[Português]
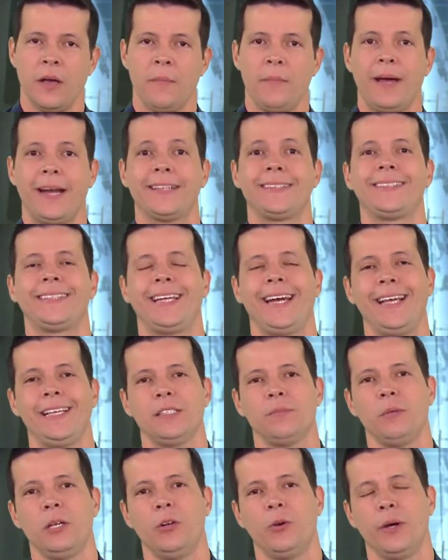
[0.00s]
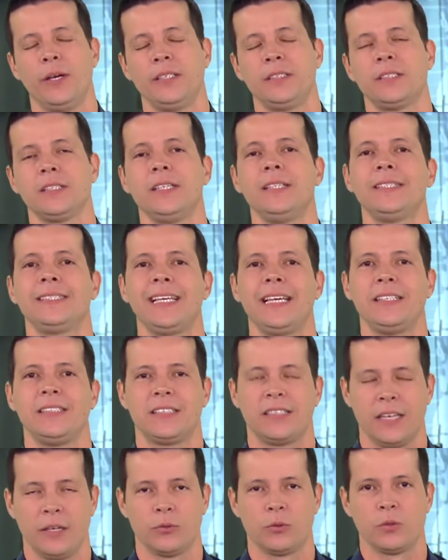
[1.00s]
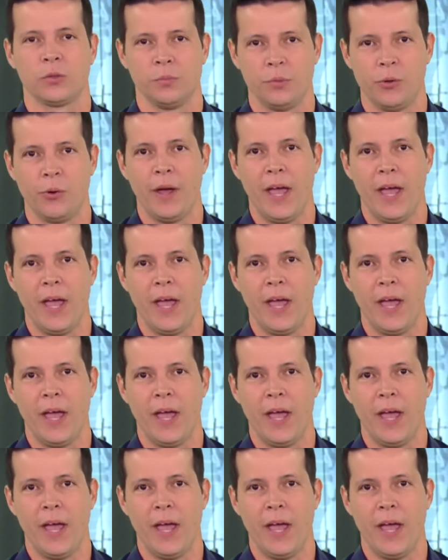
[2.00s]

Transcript: para 3 milhões e 600 mil